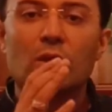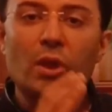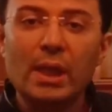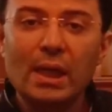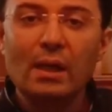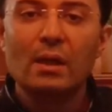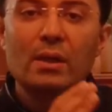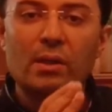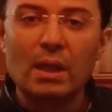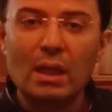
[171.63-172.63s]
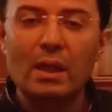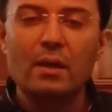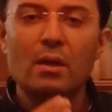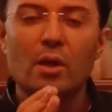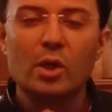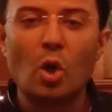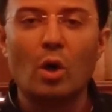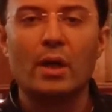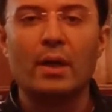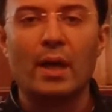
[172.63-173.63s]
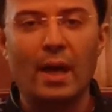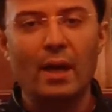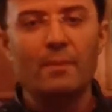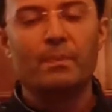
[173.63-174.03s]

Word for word: थ्री ट्रिलियन डॉलर है